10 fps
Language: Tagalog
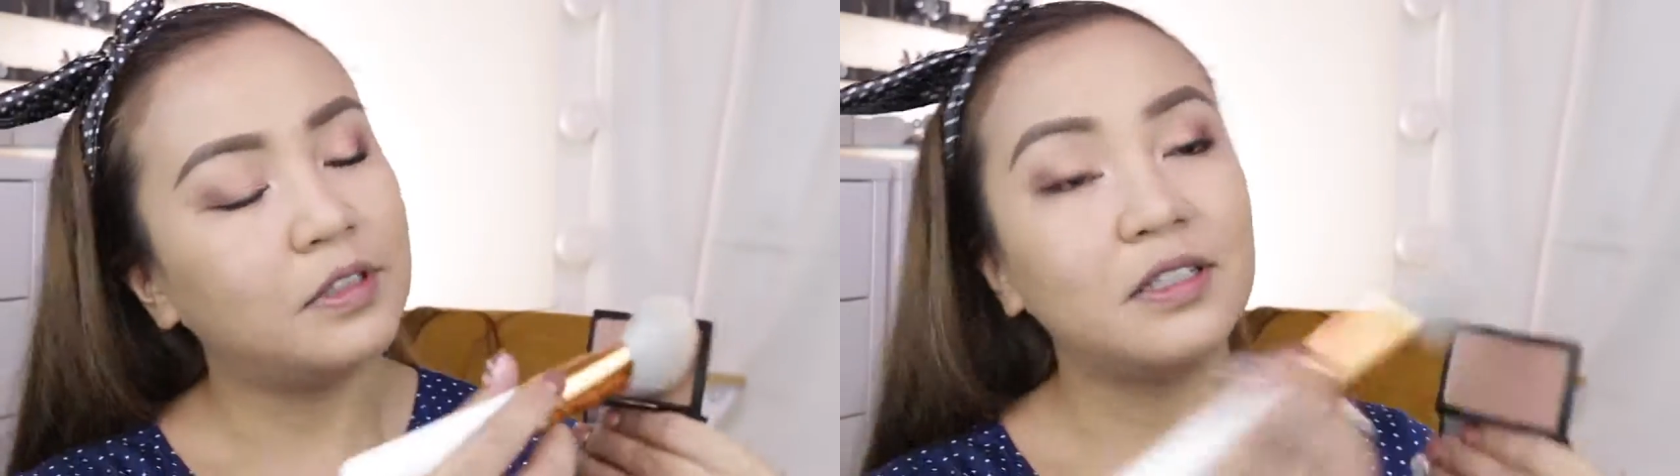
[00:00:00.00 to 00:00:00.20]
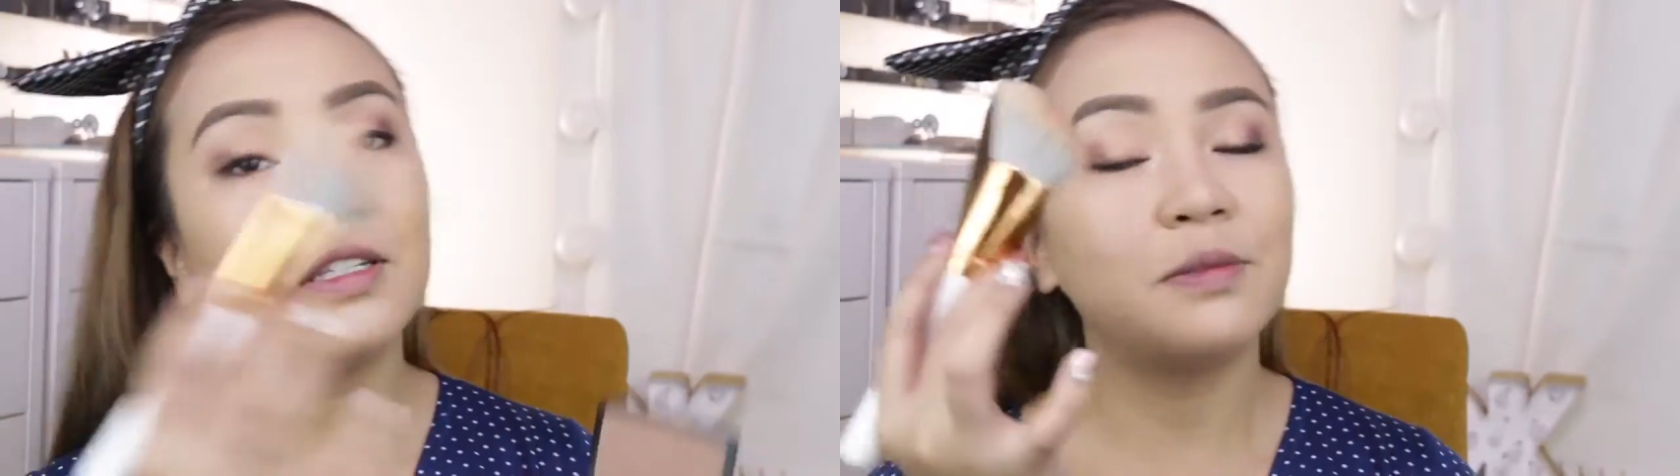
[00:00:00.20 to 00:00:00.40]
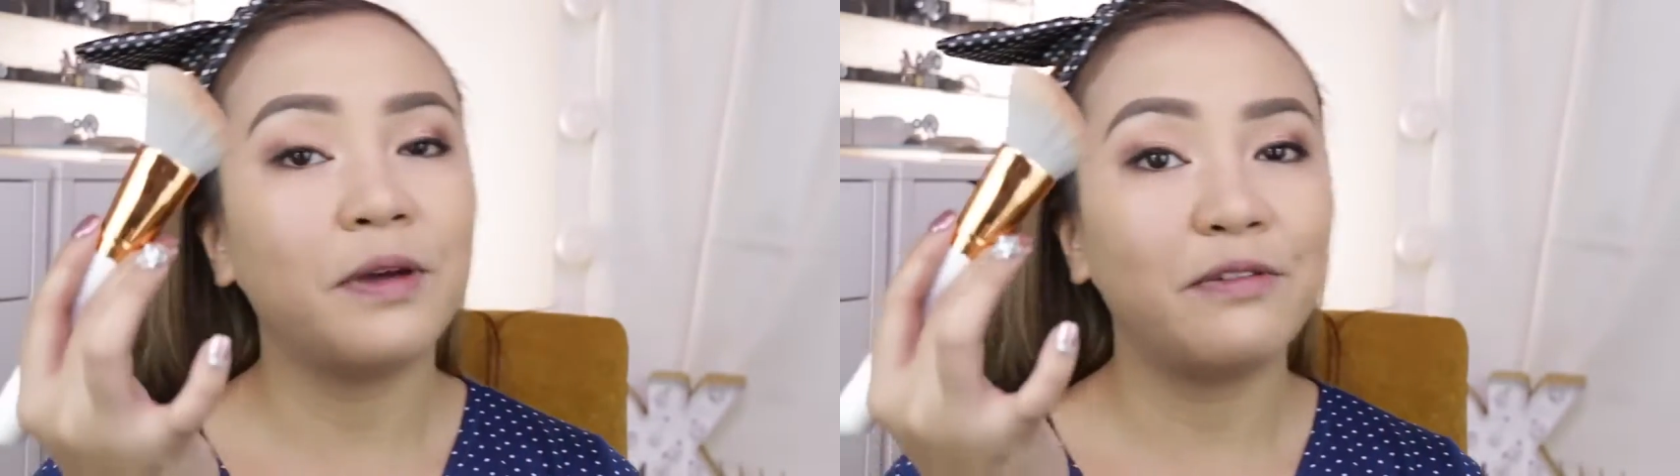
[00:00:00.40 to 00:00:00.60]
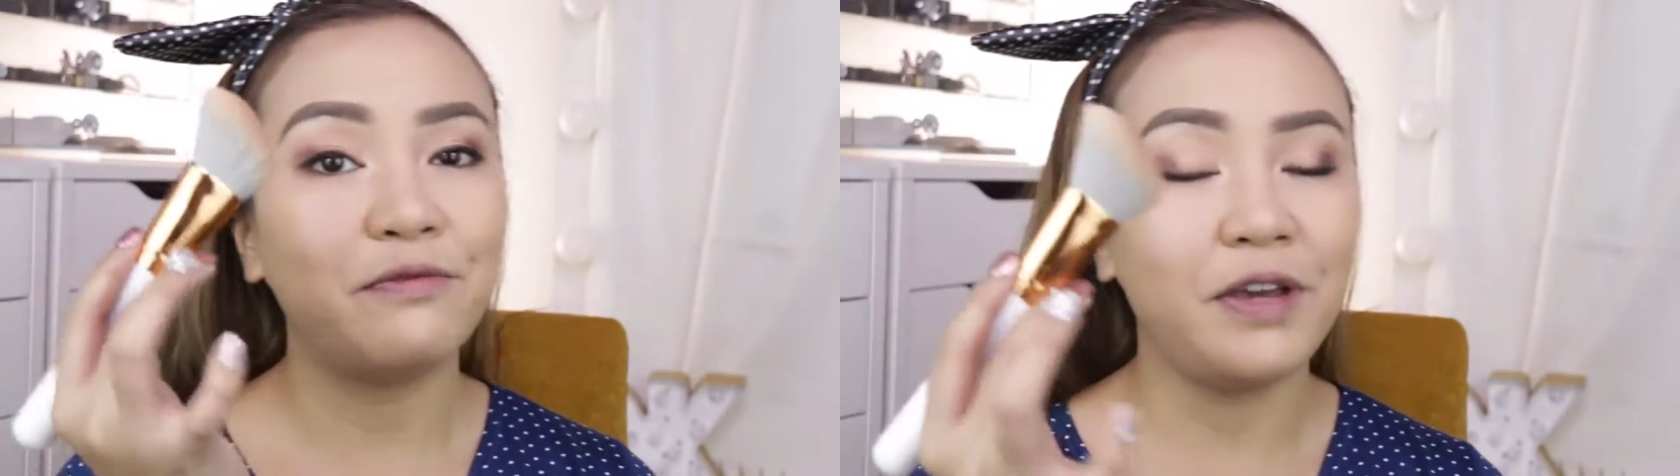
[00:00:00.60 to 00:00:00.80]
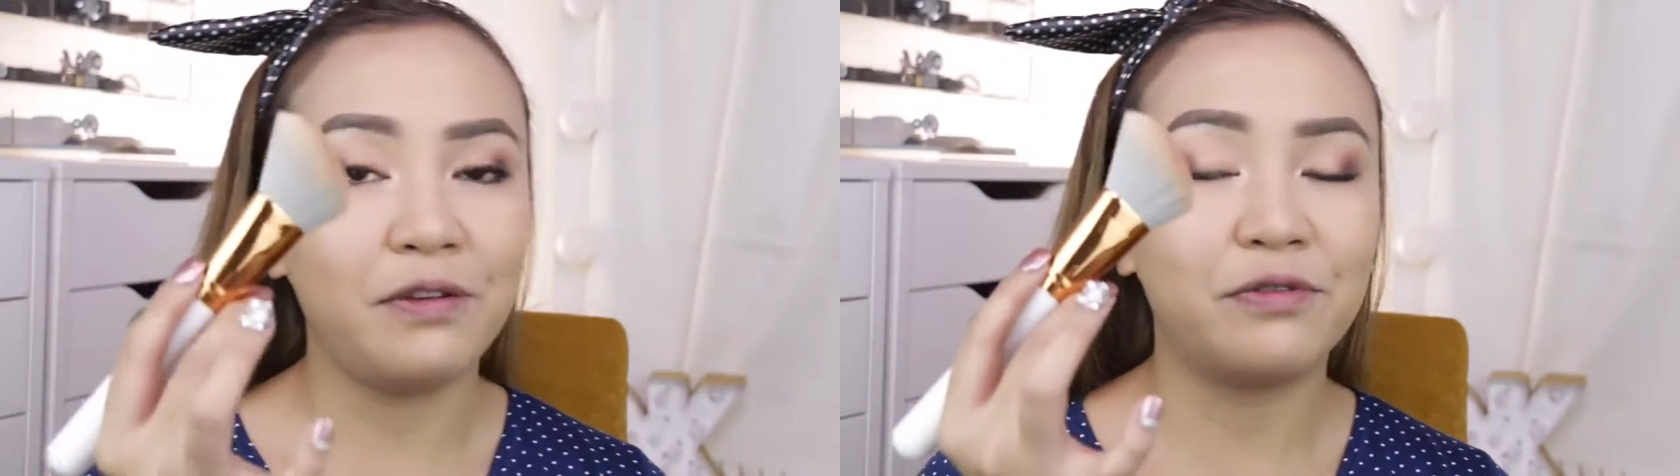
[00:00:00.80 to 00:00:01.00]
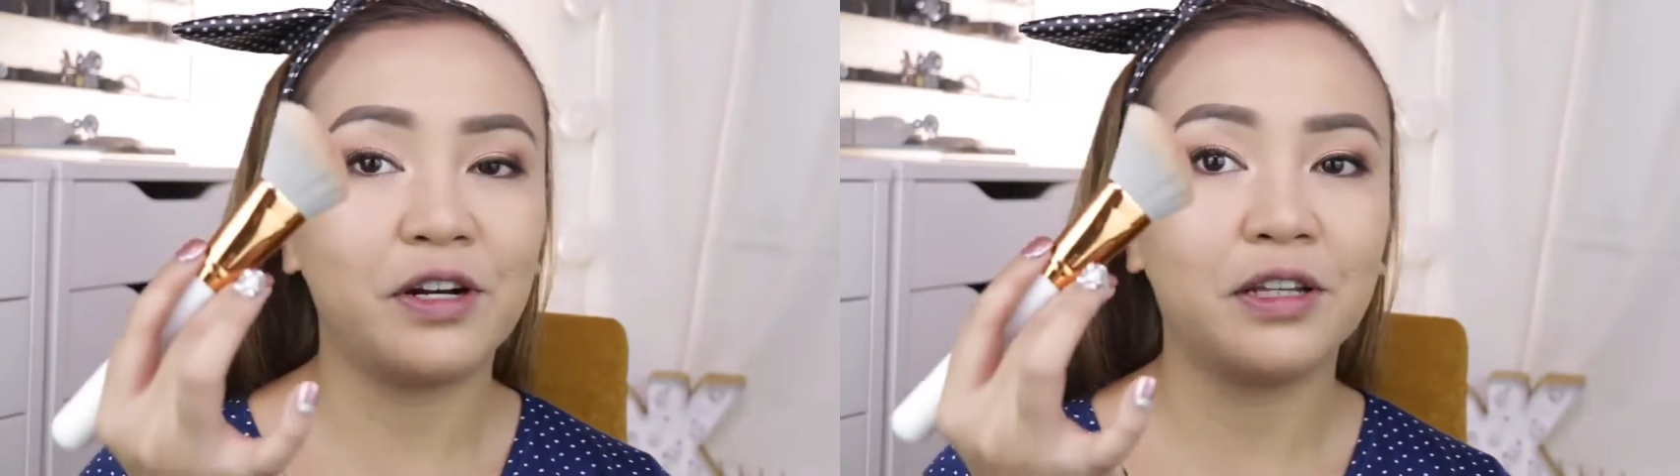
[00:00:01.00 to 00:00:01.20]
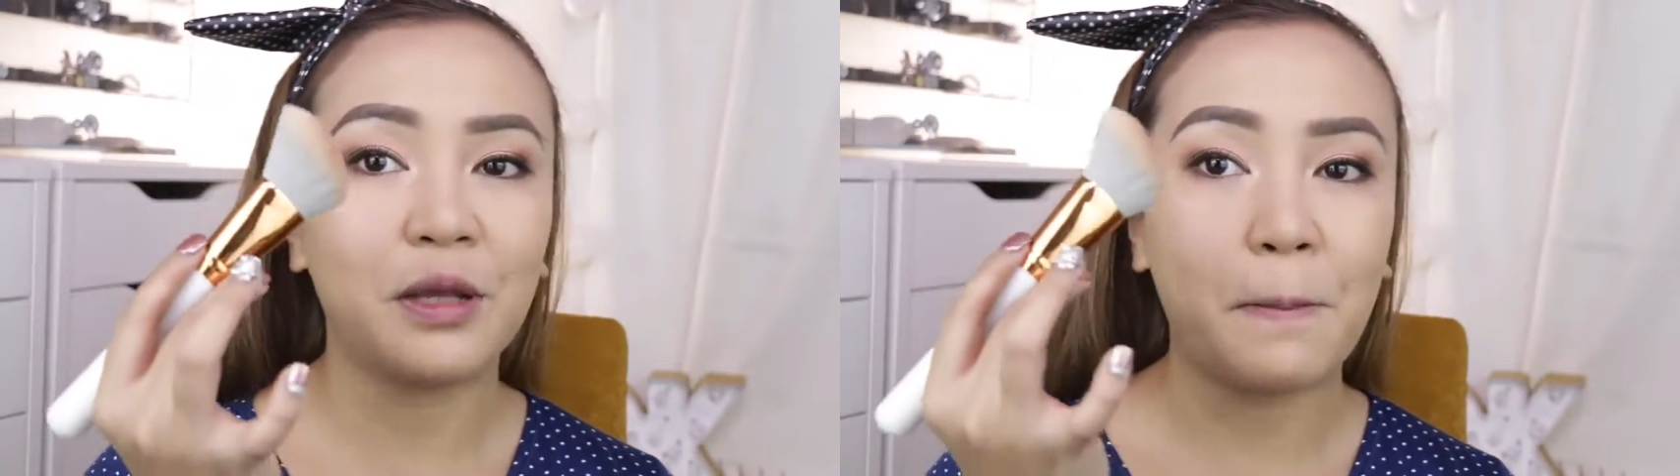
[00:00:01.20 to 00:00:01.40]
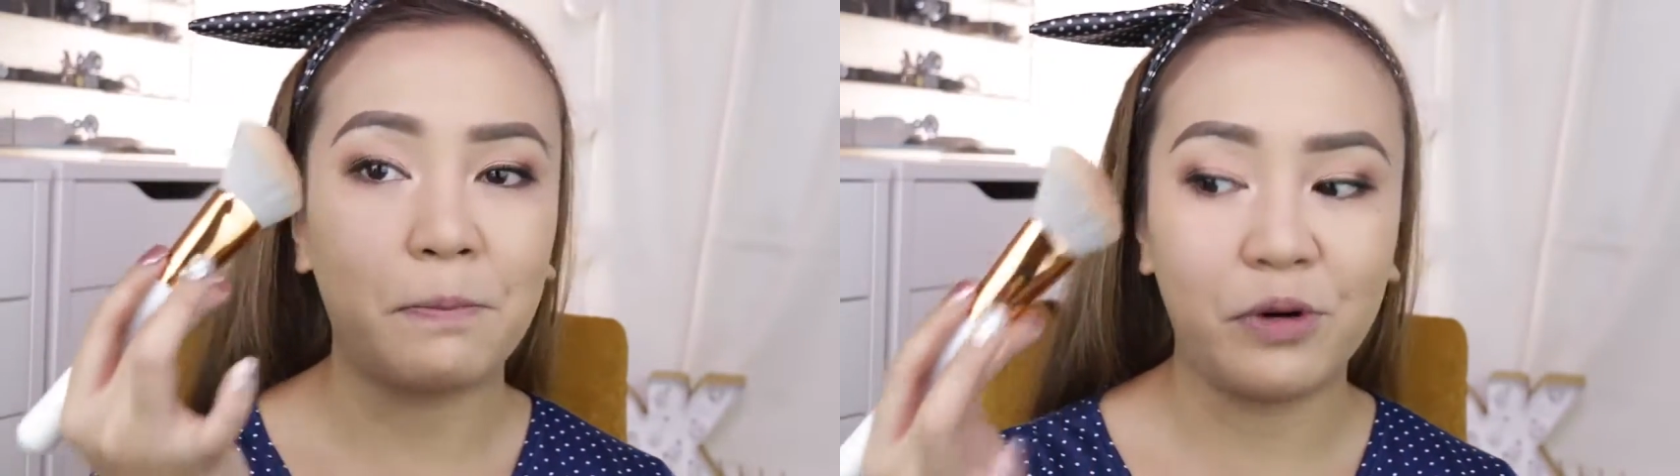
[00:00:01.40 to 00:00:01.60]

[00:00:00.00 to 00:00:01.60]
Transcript: This is my favorite